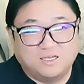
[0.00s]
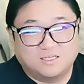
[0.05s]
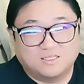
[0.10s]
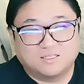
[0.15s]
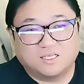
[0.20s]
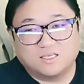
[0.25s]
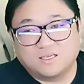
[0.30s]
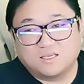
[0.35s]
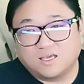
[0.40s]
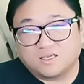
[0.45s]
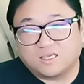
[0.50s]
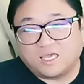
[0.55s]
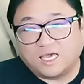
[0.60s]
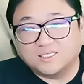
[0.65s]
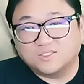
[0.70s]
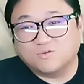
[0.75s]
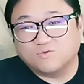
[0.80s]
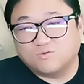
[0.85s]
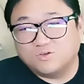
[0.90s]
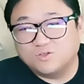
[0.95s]
근데 이게
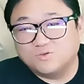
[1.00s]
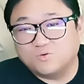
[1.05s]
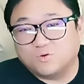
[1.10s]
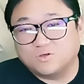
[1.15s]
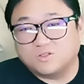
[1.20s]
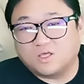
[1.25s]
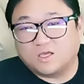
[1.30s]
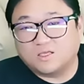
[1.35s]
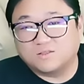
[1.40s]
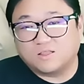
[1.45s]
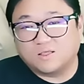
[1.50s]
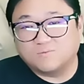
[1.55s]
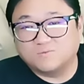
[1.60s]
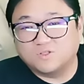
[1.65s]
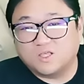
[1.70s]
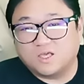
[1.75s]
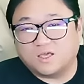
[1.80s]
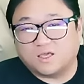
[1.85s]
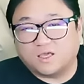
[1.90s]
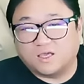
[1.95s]
계정 귀속이 되기
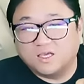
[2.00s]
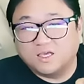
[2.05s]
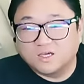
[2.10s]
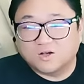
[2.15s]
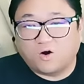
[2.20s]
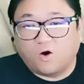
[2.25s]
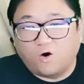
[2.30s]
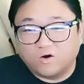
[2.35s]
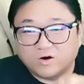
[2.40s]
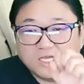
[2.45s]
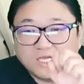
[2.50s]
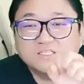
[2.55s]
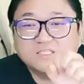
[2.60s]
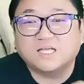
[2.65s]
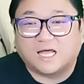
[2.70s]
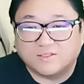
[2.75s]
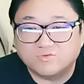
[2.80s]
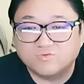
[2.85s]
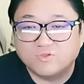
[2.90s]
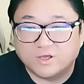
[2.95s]
때문에
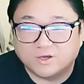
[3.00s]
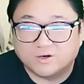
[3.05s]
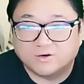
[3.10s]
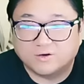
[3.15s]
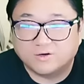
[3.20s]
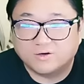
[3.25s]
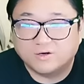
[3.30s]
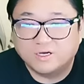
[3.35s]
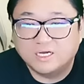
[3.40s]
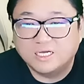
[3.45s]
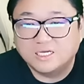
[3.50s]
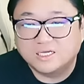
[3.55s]
거래는 안 돼요.